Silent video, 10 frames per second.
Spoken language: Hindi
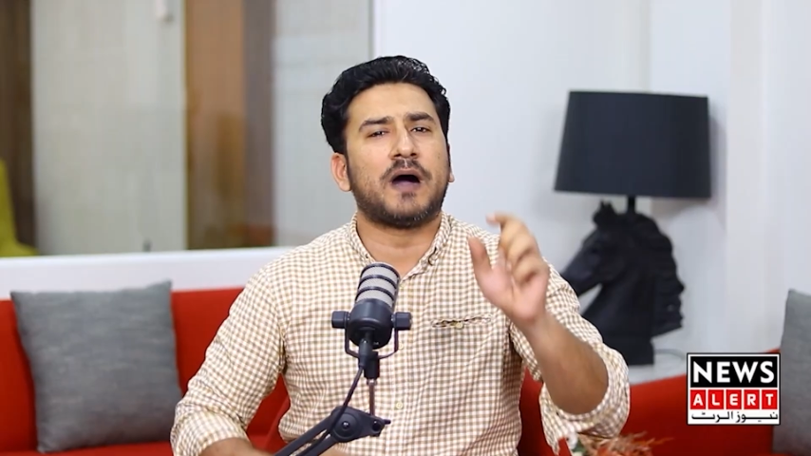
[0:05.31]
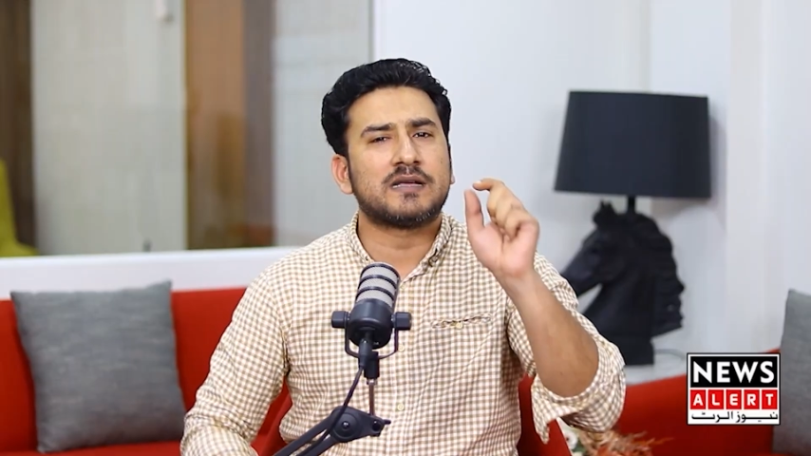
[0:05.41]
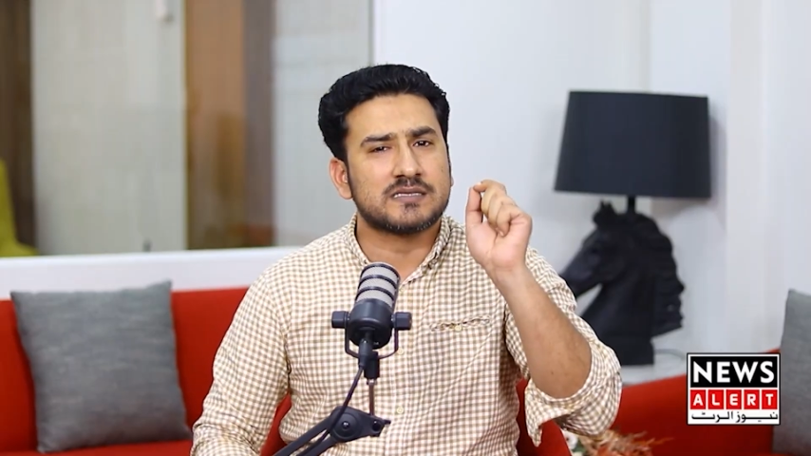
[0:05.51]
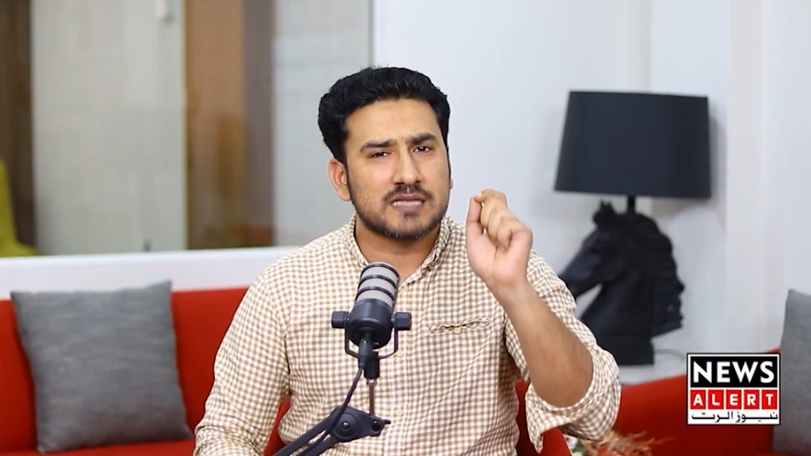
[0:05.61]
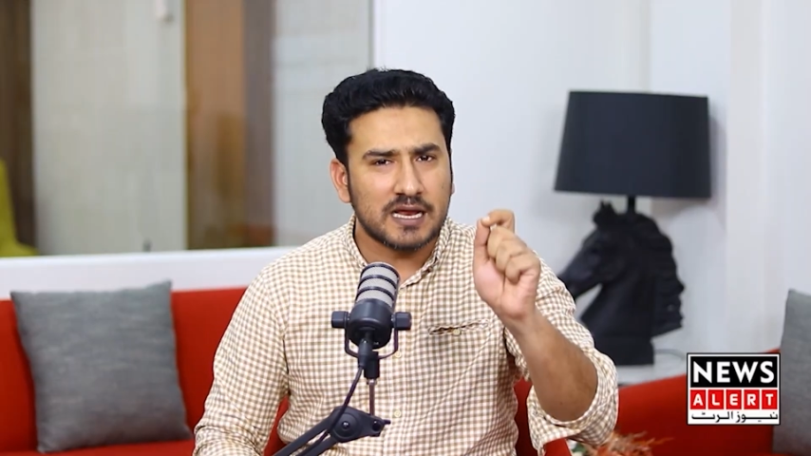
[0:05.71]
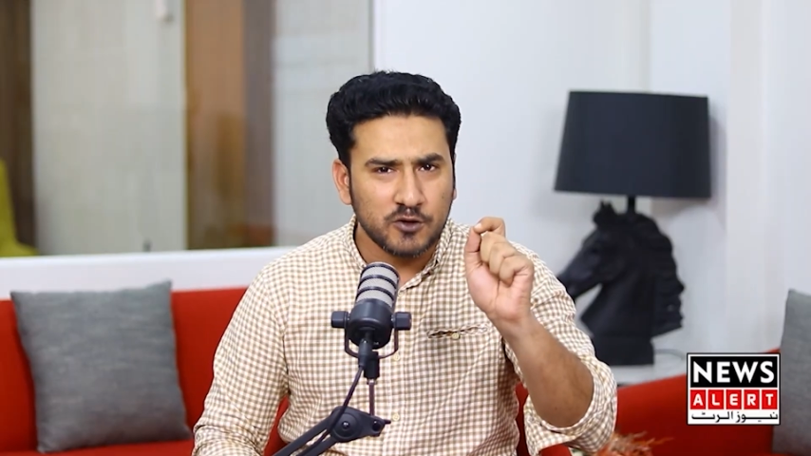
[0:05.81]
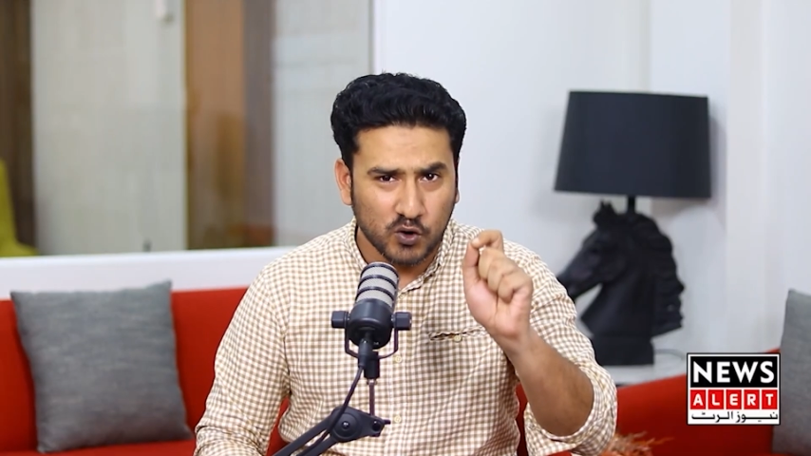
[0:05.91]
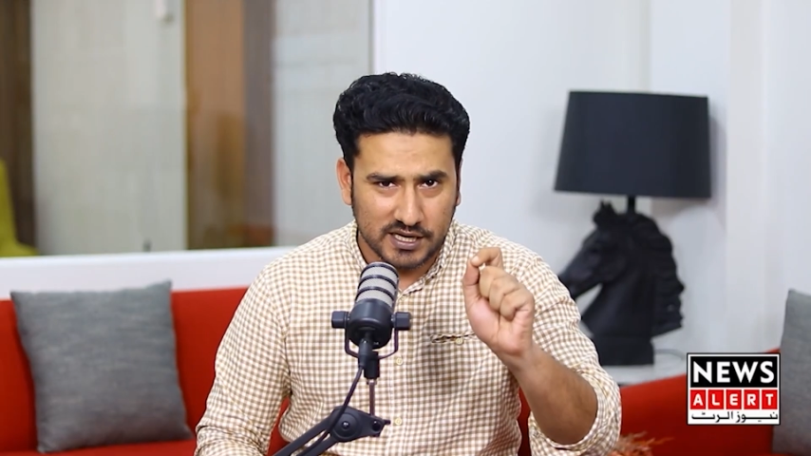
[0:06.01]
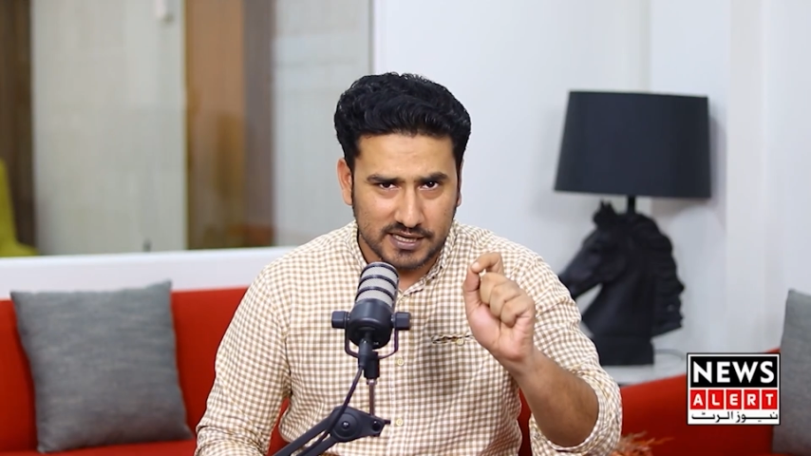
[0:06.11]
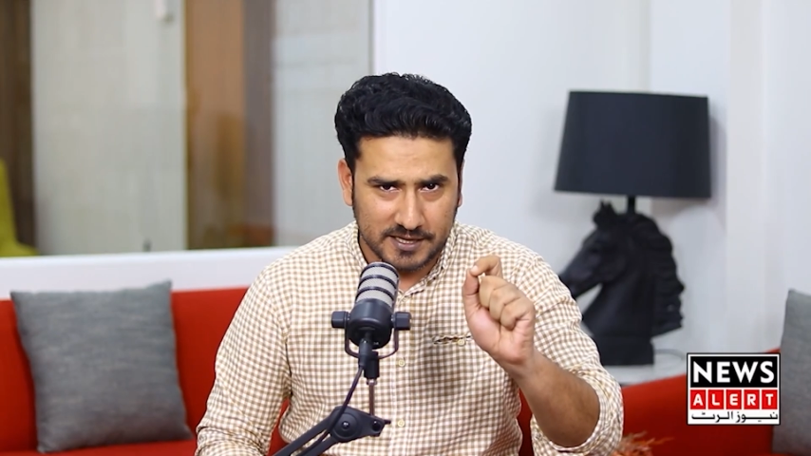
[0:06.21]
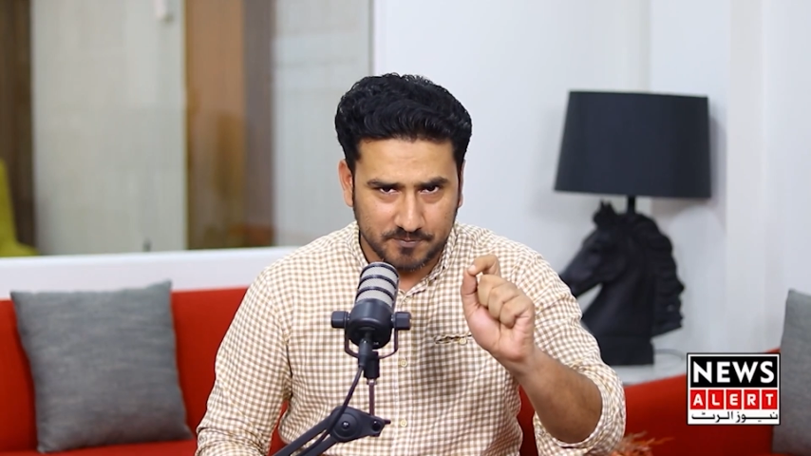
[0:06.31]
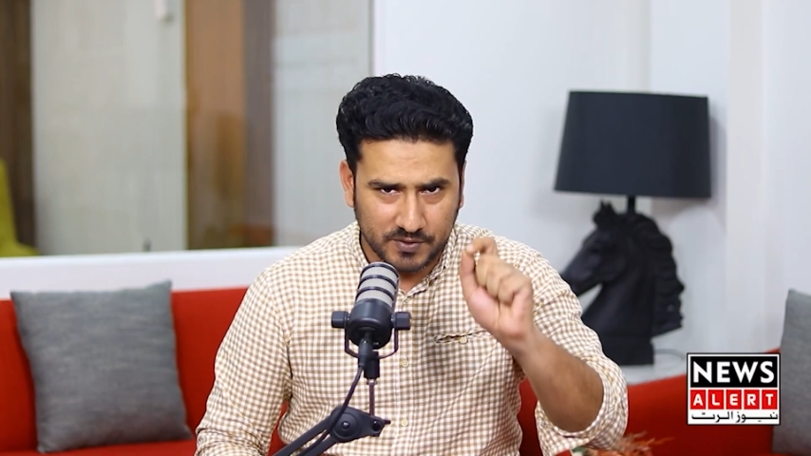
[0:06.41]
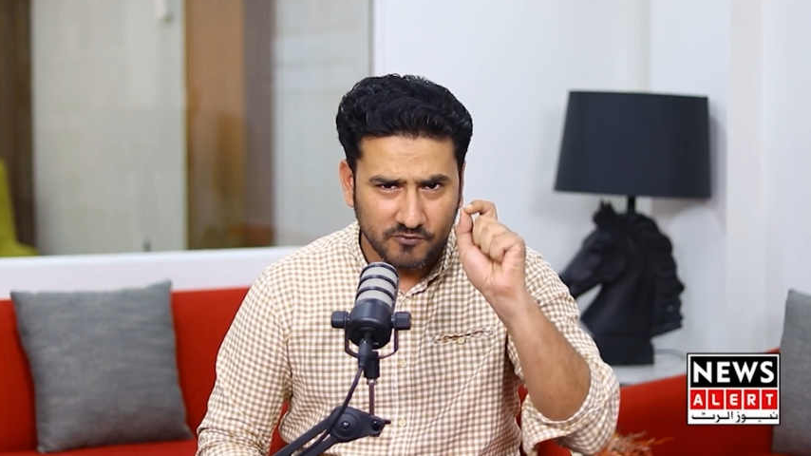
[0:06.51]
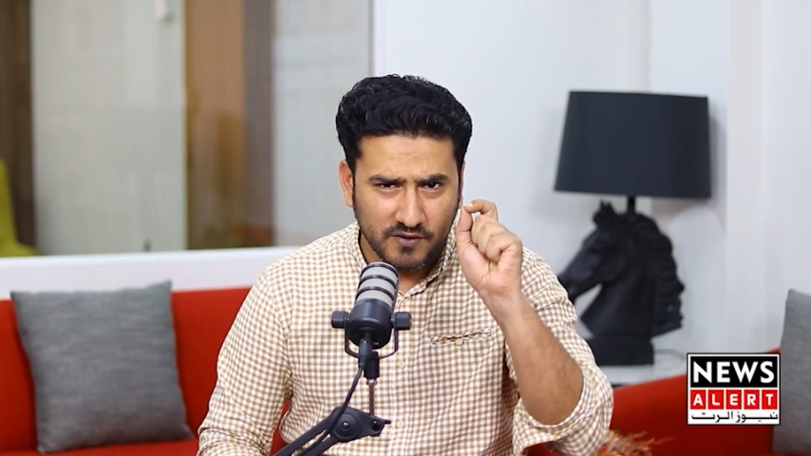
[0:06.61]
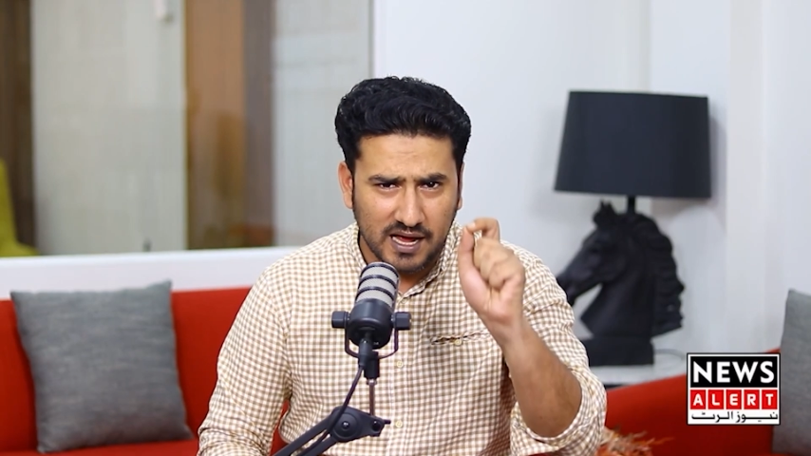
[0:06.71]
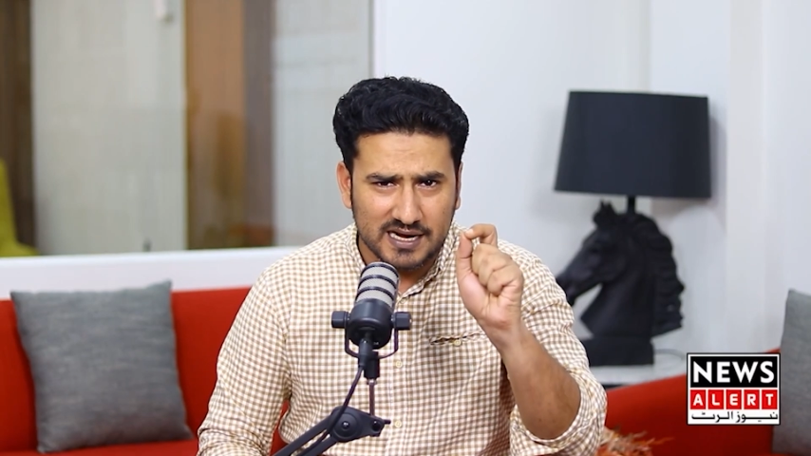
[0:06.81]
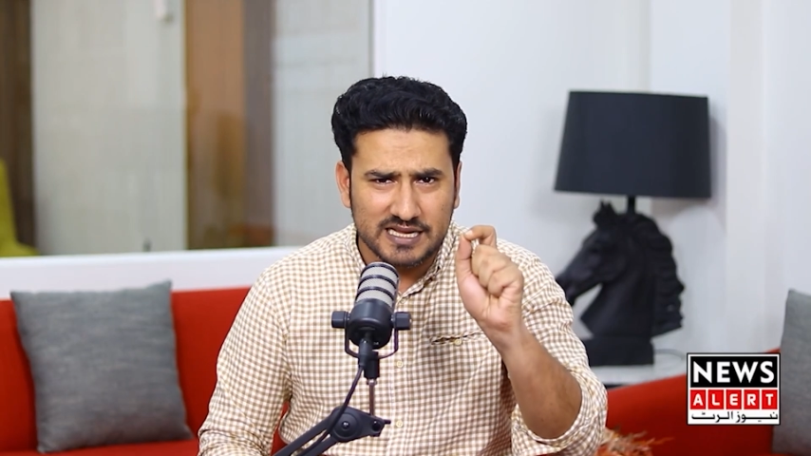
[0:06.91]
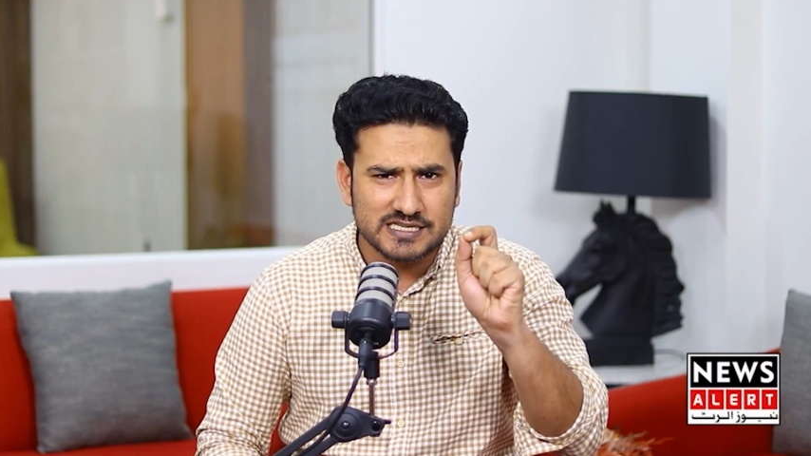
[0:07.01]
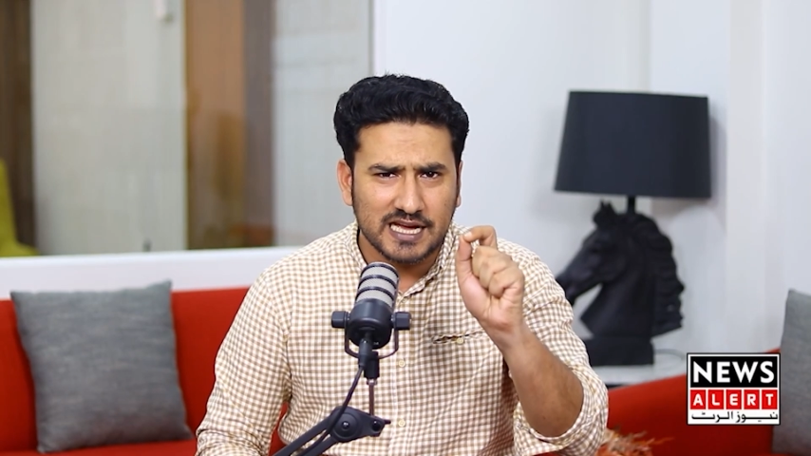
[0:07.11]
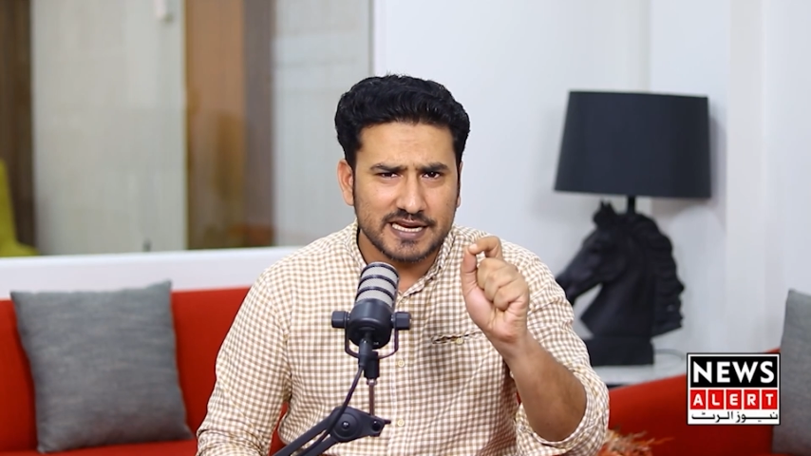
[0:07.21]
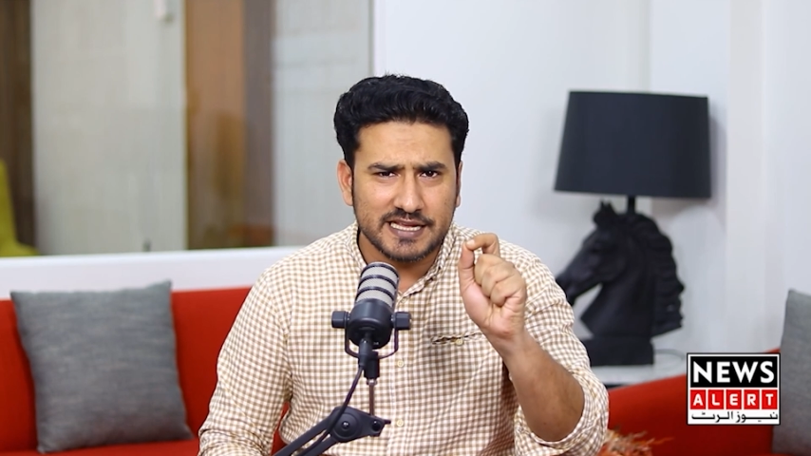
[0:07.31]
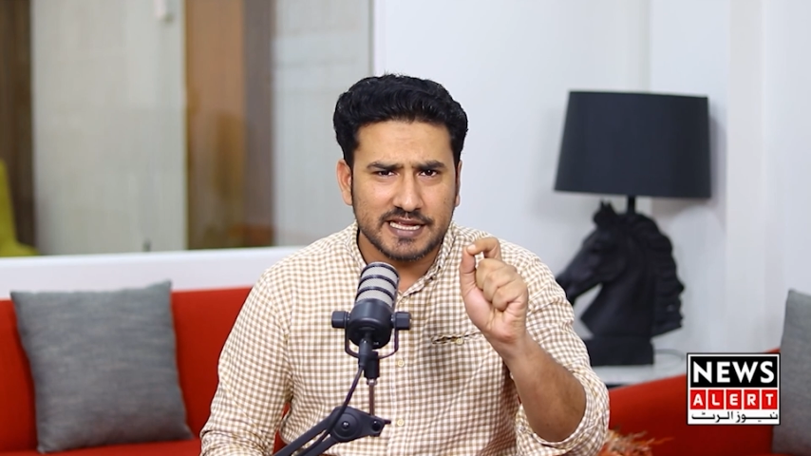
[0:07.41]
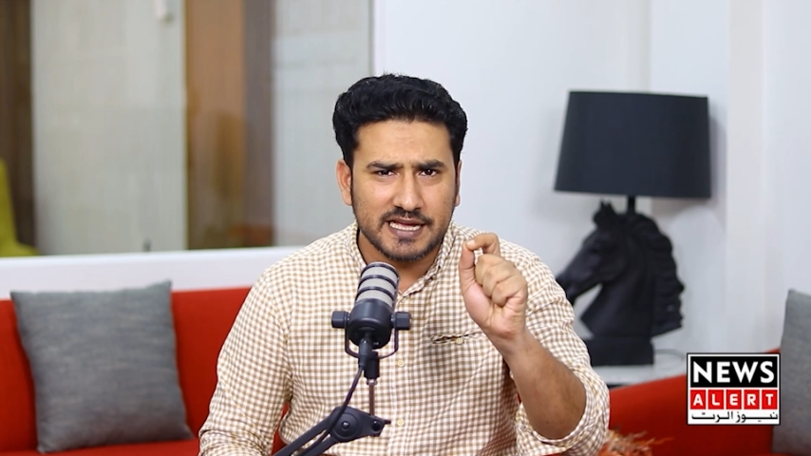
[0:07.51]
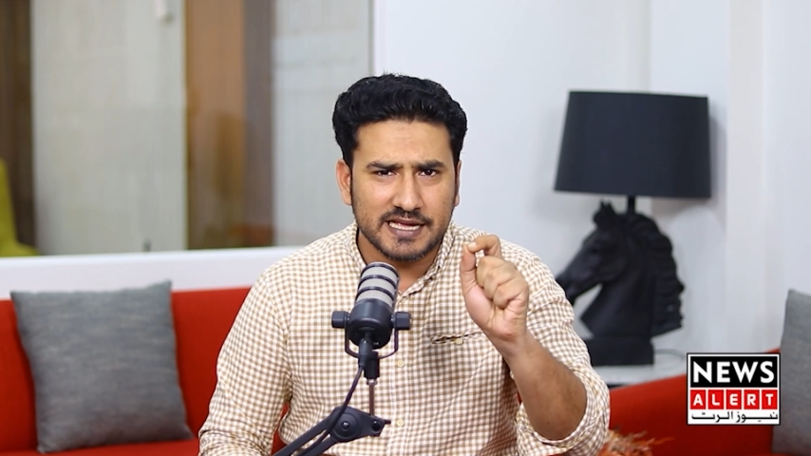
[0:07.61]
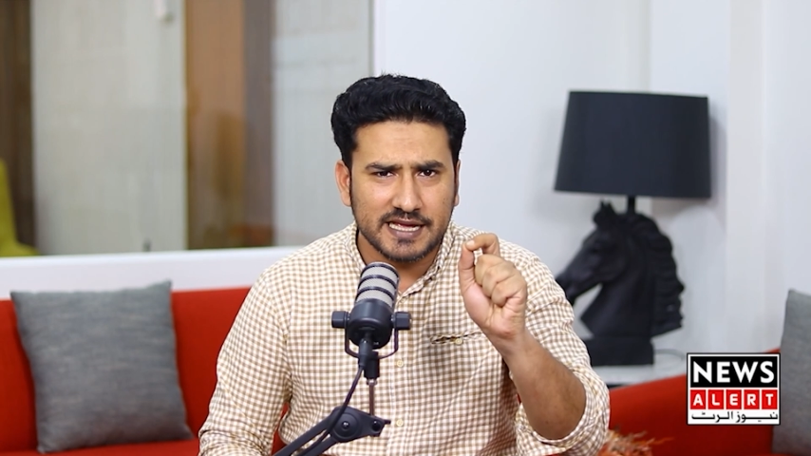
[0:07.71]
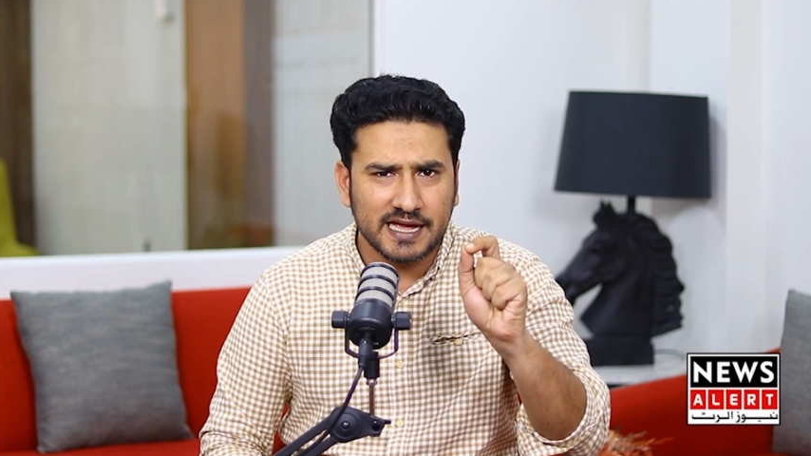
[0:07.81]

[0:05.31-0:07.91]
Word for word: पाकिस्तानियों के लिए वार्निंग जारी की गई